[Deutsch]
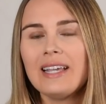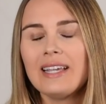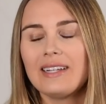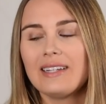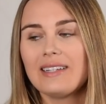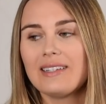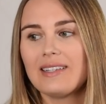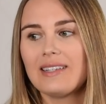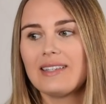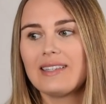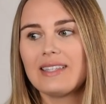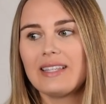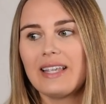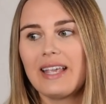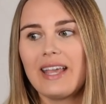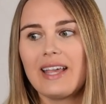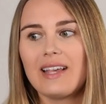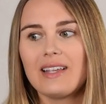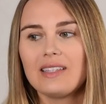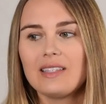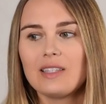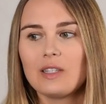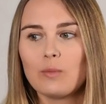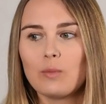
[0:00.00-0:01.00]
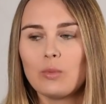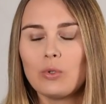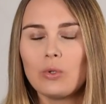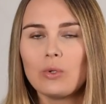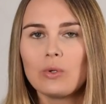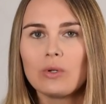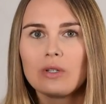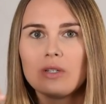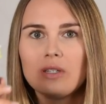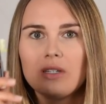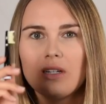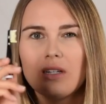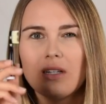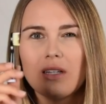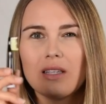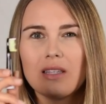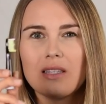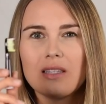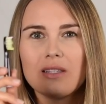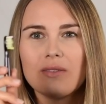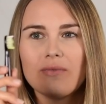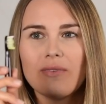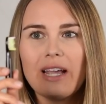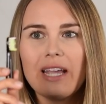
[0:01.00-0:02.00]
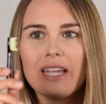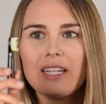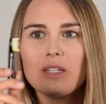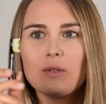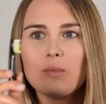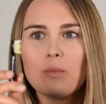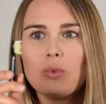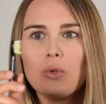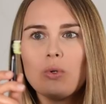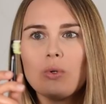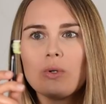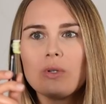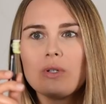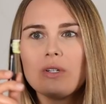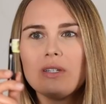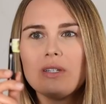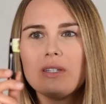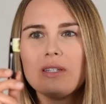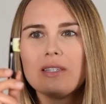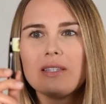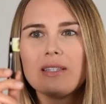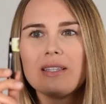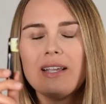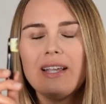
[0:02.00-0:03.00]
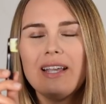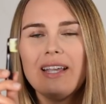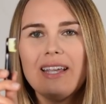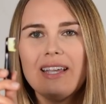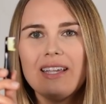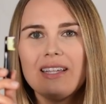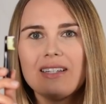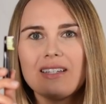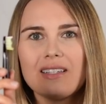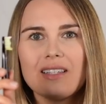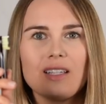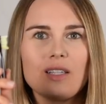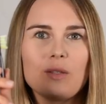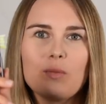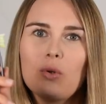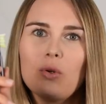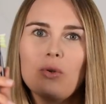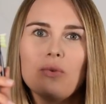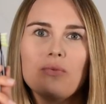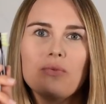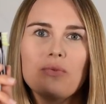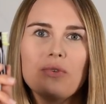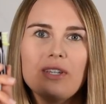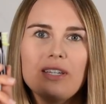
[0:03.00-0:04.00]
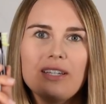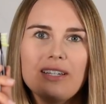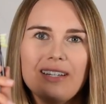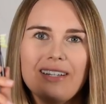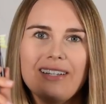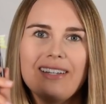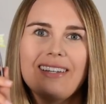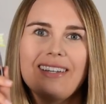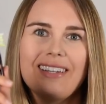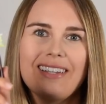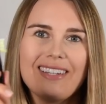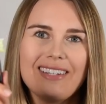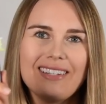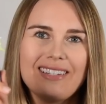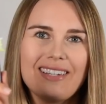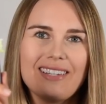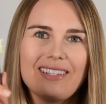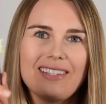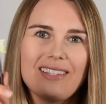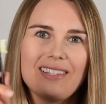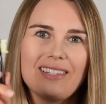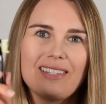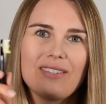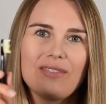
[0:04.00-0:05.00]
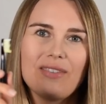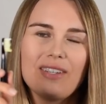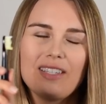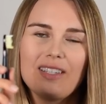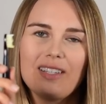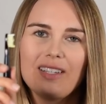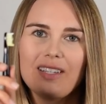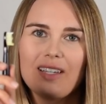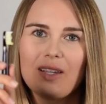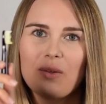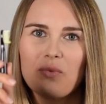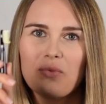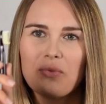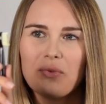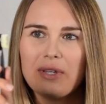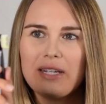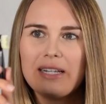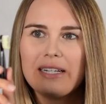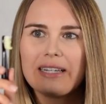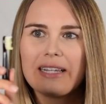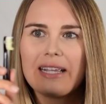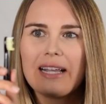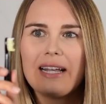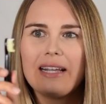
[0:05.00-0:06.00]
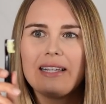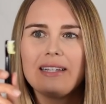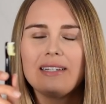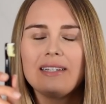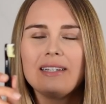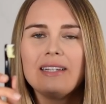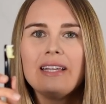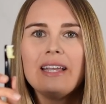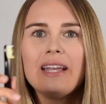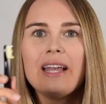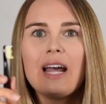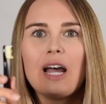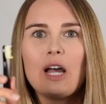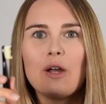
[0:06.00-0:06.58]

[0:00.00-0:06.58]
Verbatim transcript: Das ist der erste Punkt. Der zweite Punkt ist, dass das Profil nicht das ist, was ich empfehlen kann.